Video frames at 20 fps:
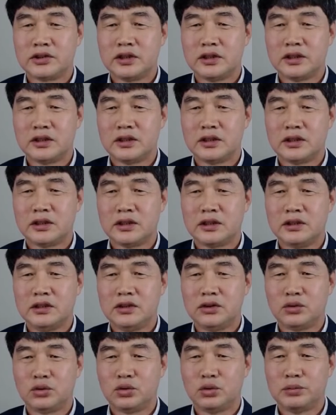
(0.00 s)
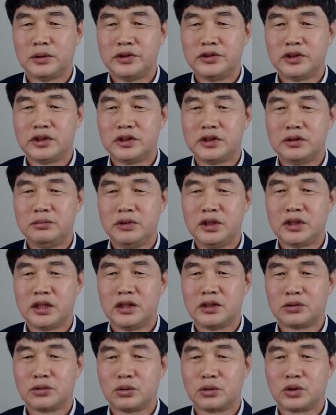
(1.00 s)
어, 이두 번째 의미가
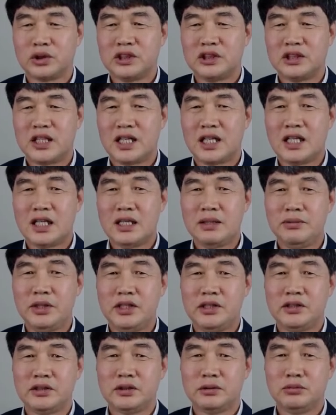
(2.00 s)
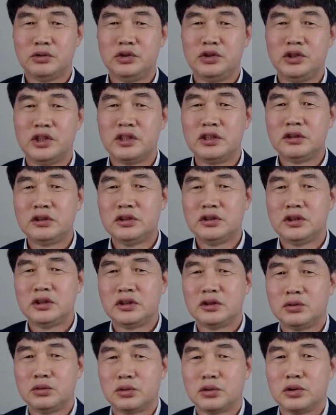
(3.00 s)
있고 그 다음에 여러분
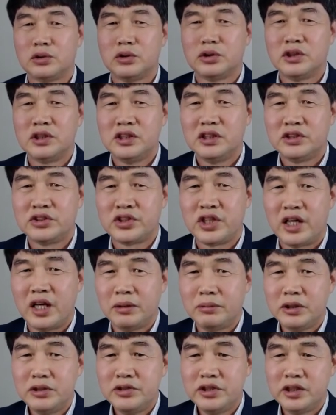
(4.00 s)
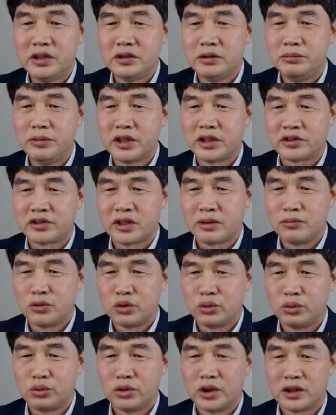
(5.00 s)
영적으로는 이 세 번째 의미가 참
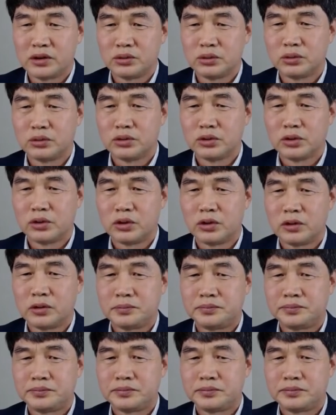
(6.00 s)
중요하죠 그죠